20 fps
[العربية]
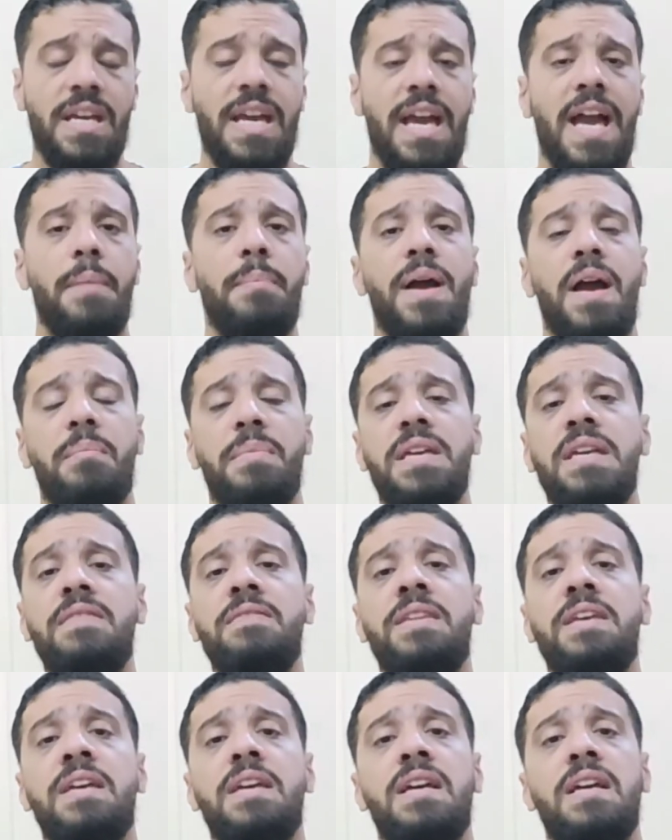ايهاب
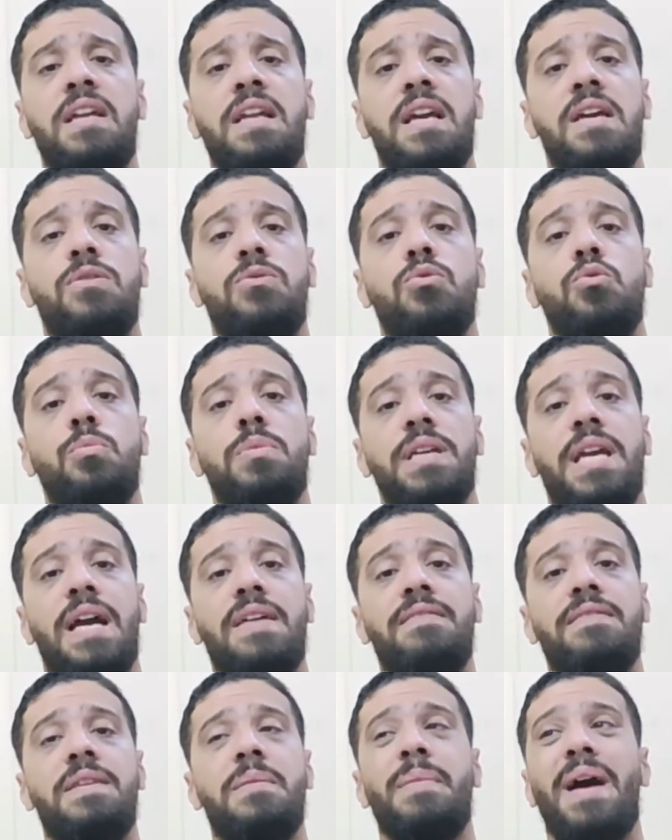امين لانه
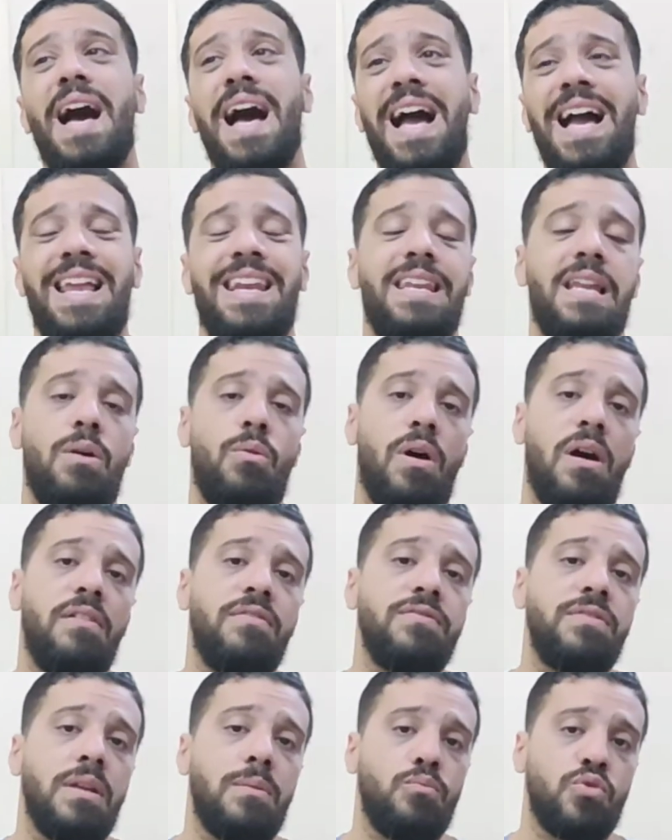بيقدم احلى
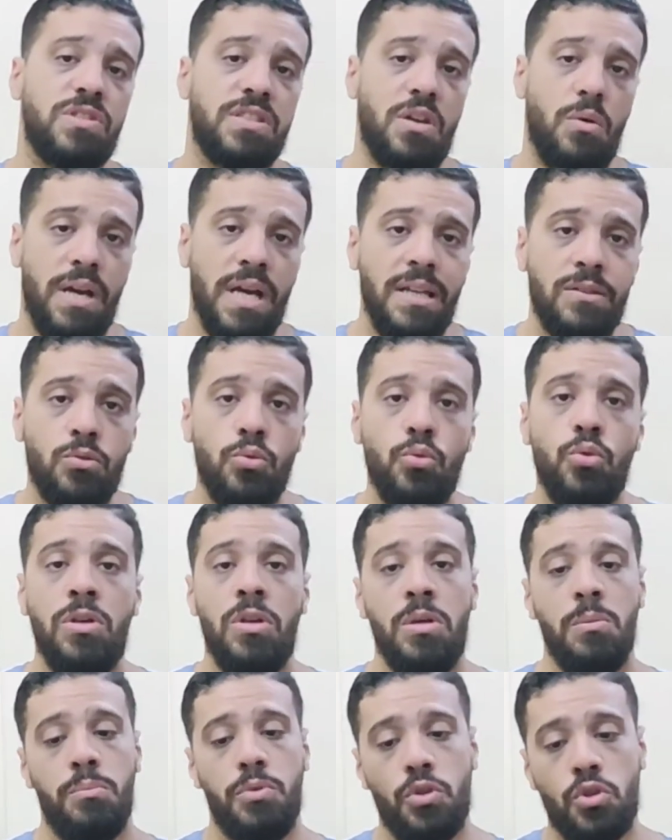وافضل
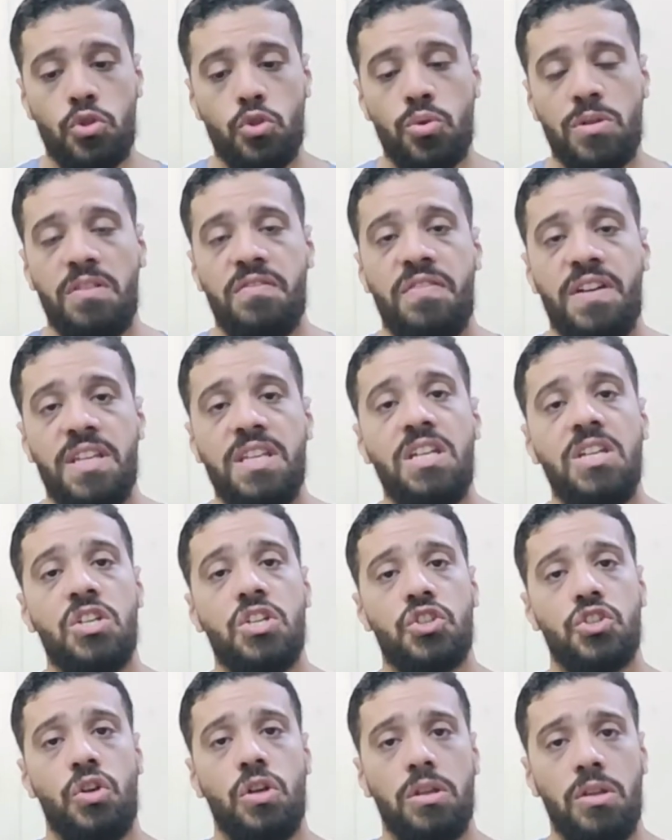مستوياته بنشكر الفريق
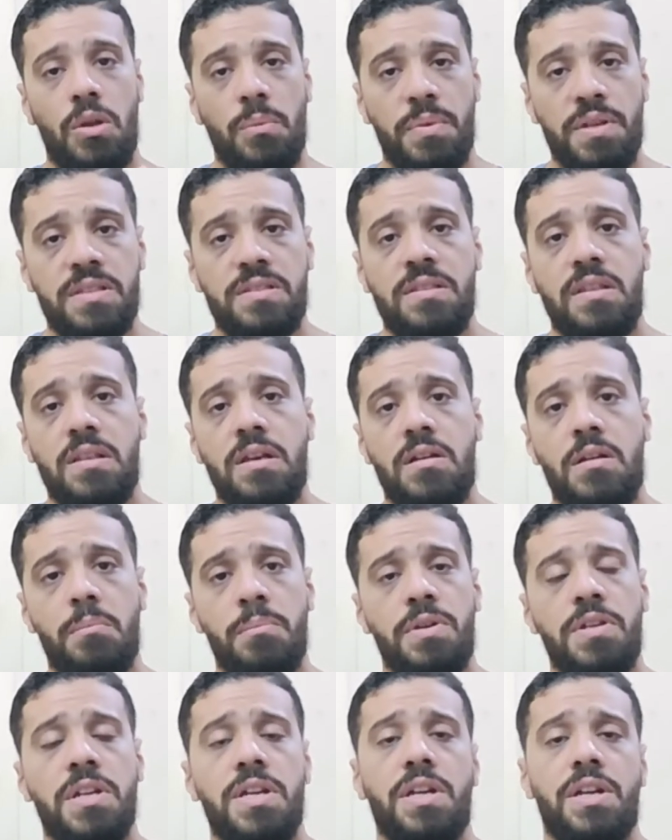ان شاء الله باذن الله
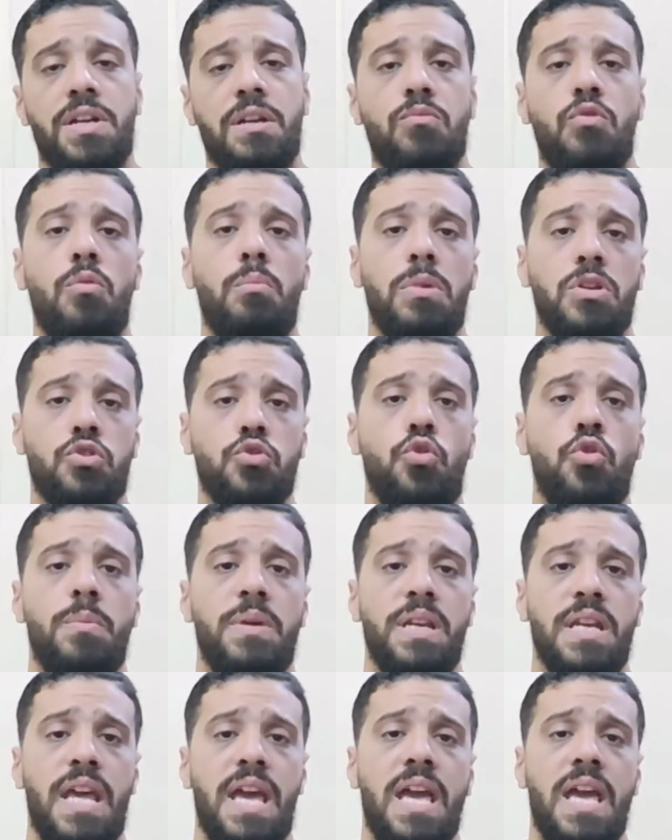ربنا يكرمهم
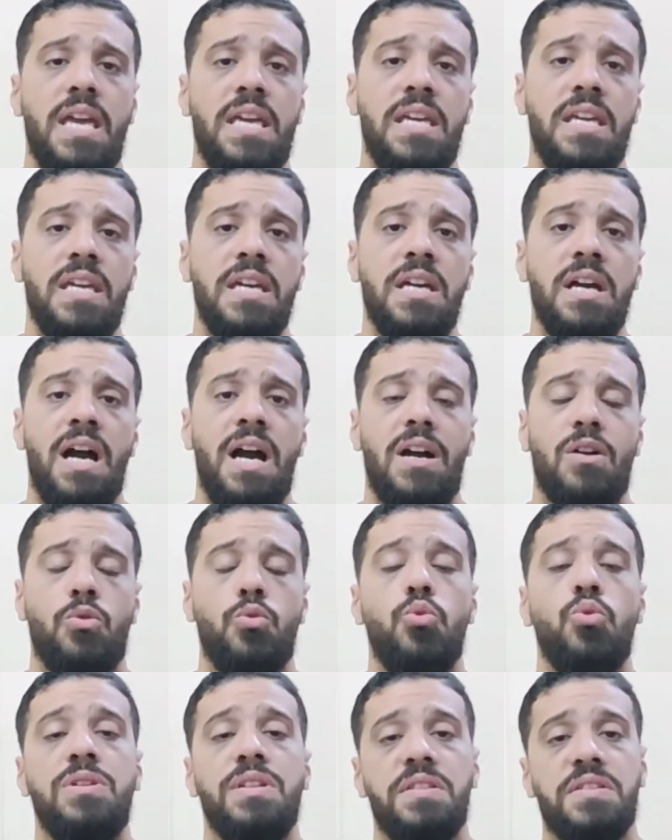ماتشهم النهائي
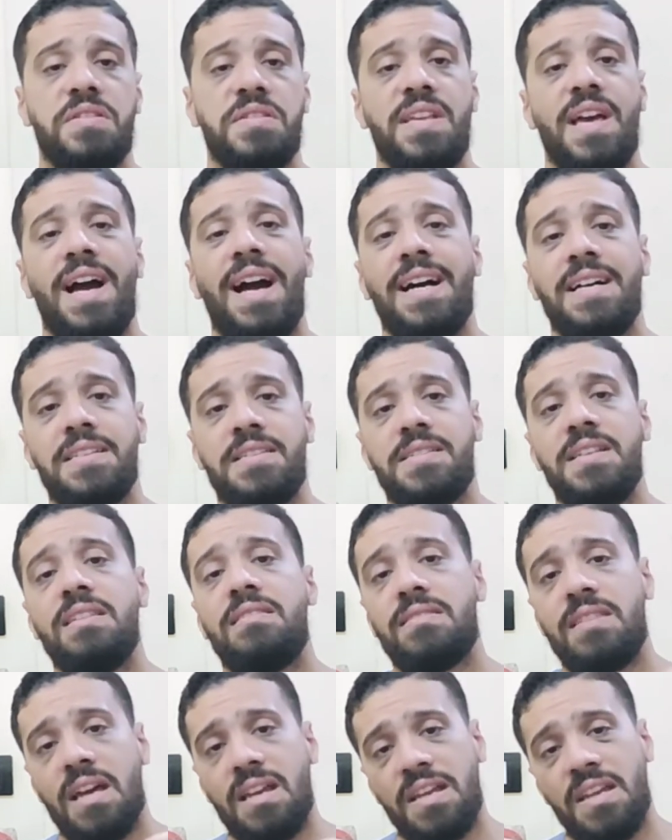هتكون الساعه
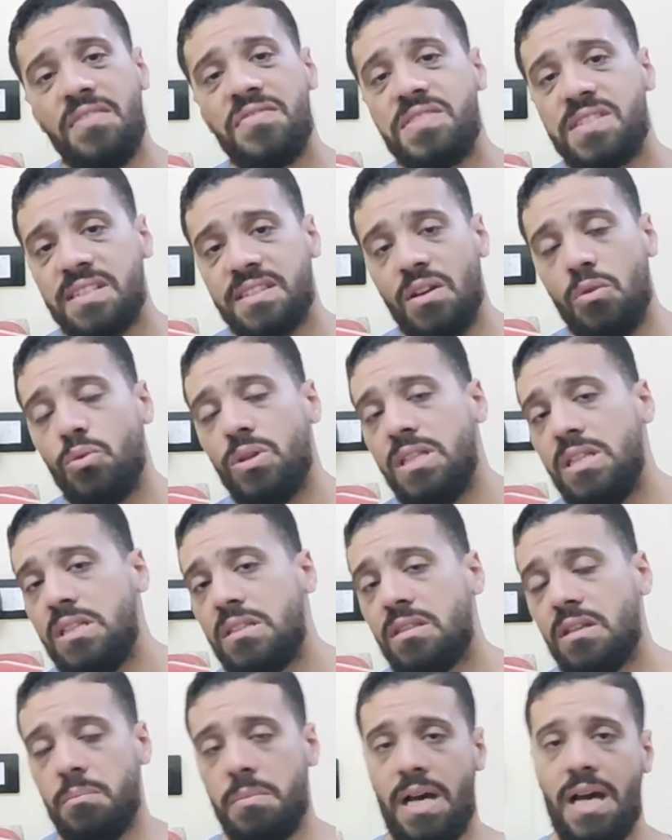6 نفس
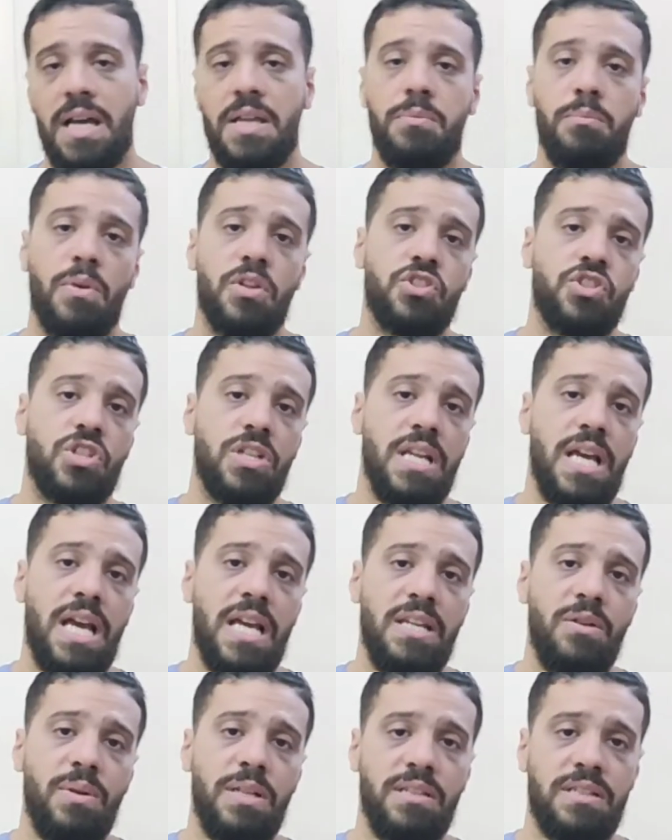توقيت ميعاد ماتش
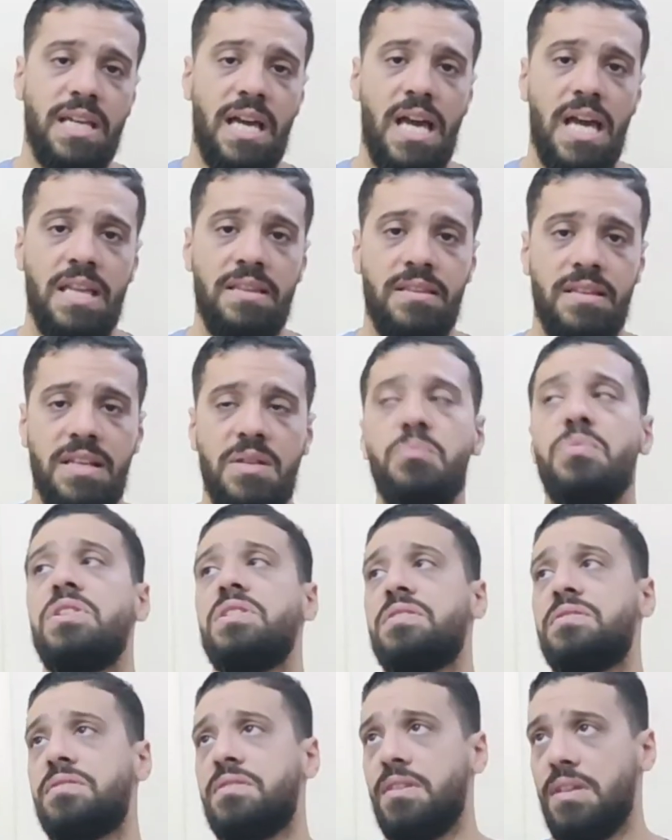الاهلي والاتحاد
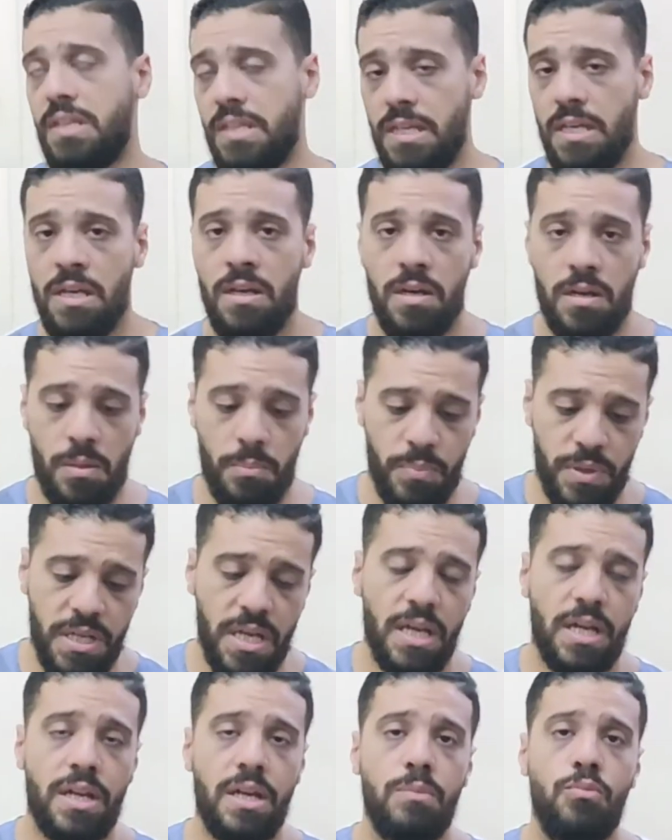المنستيري
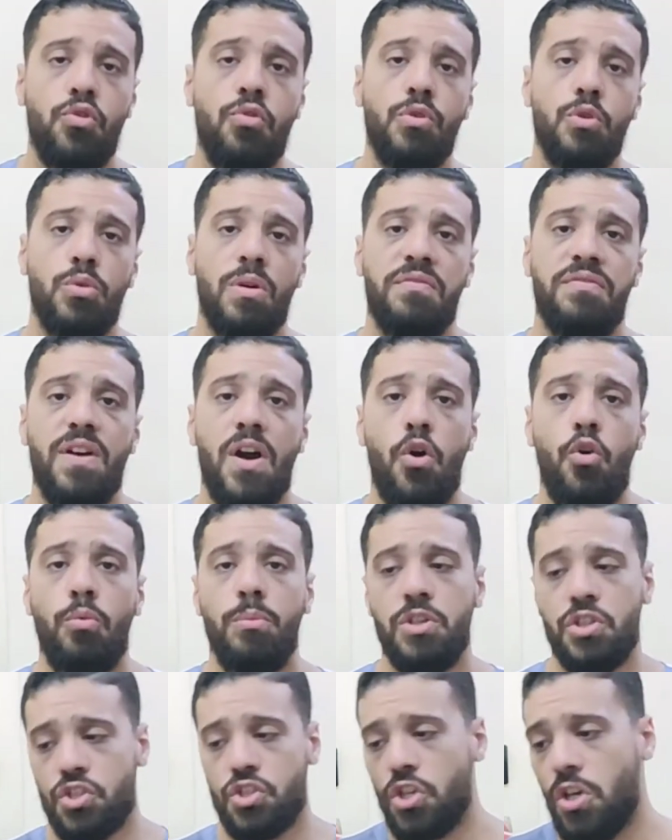ربنا يكرمهم
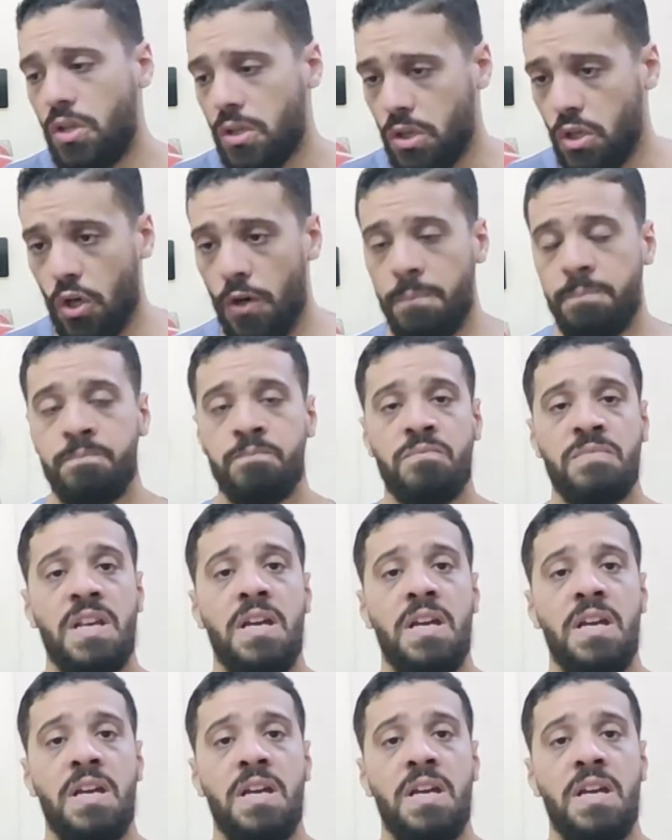ويوفقهم ان شاء الله